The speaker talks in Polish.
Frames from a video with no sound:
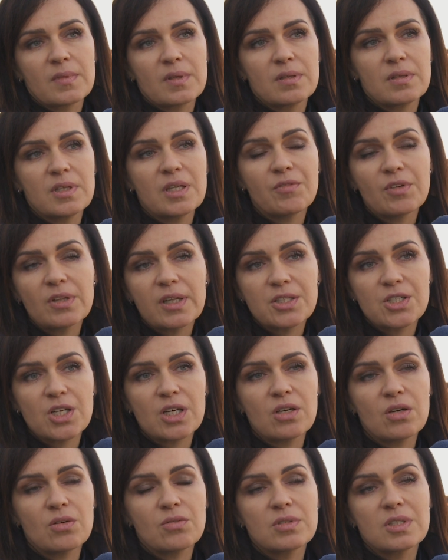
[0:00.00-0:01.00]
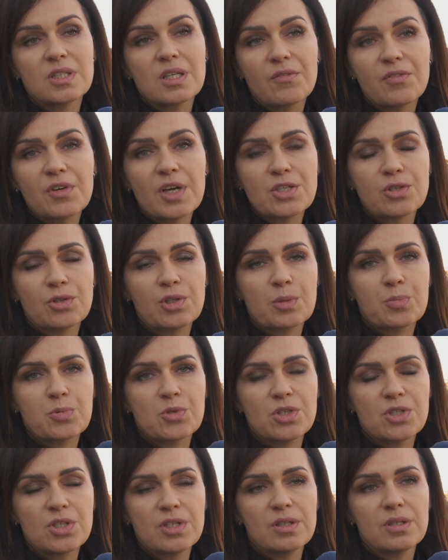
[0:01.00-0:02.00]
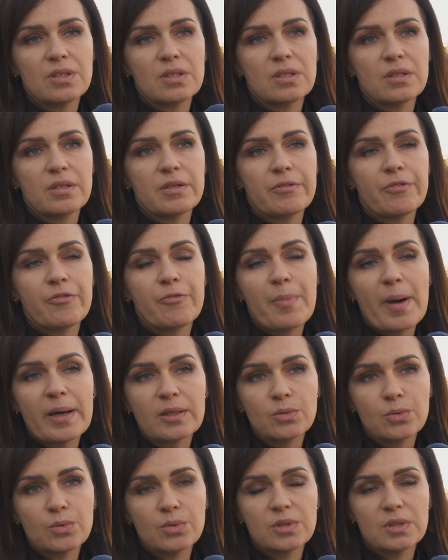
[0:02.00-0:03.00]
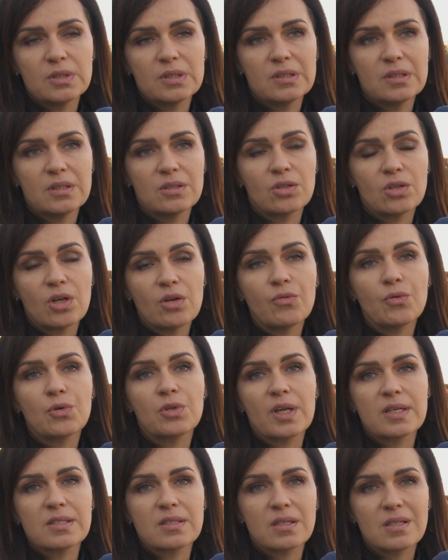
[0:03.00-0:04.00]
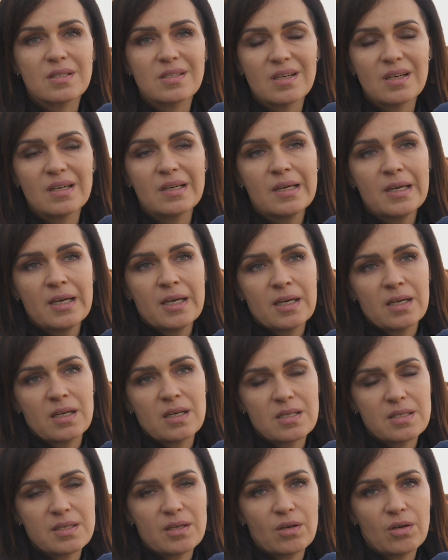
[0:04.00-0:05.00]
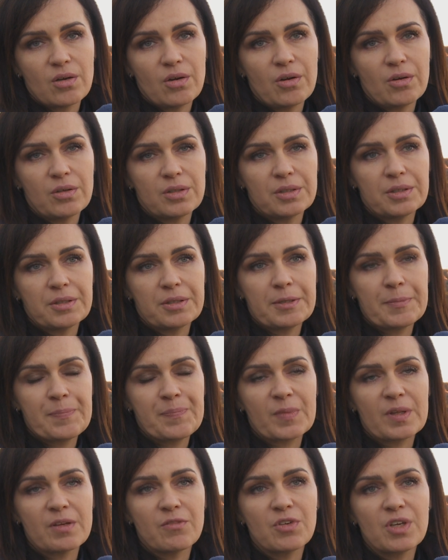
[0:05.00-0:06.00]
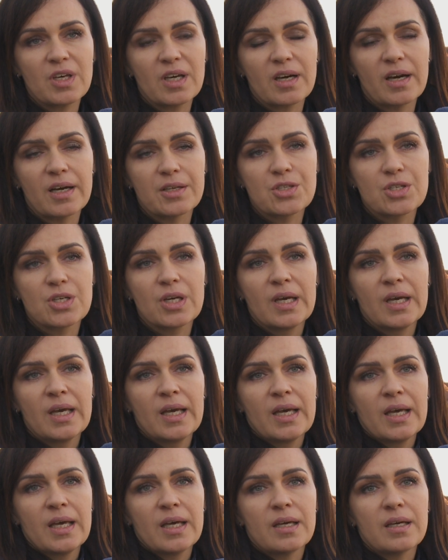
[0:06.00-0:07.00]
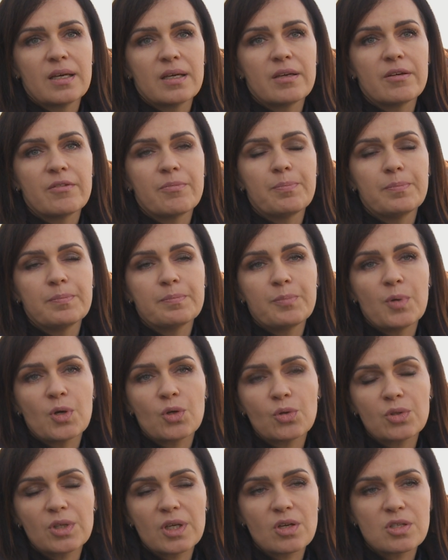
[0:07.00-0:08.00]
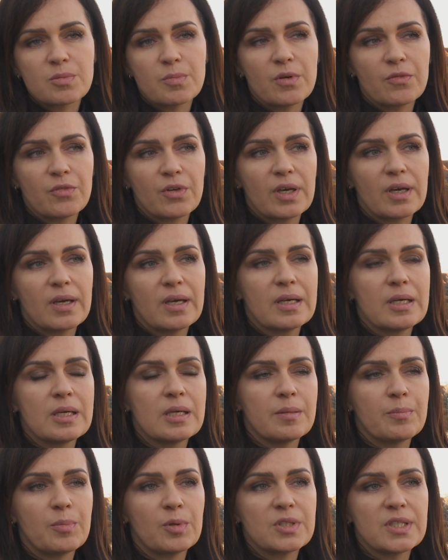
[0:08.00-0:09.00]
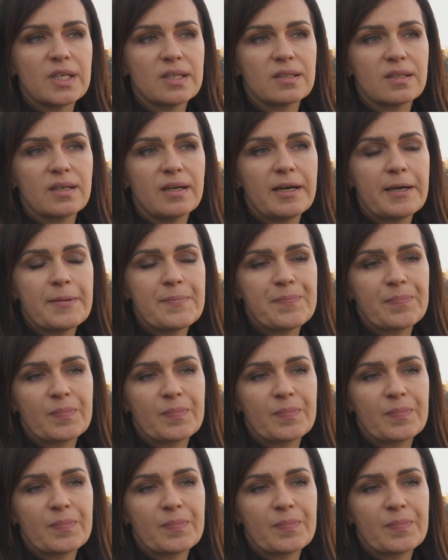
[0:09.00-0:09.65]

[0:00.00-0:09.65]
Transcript: nie wie dlaczego, z niewyjaśnionych przyczyn wpadł do rowu i teraz chce z niego wyjechać. Po krótkiej rozmowie policjantka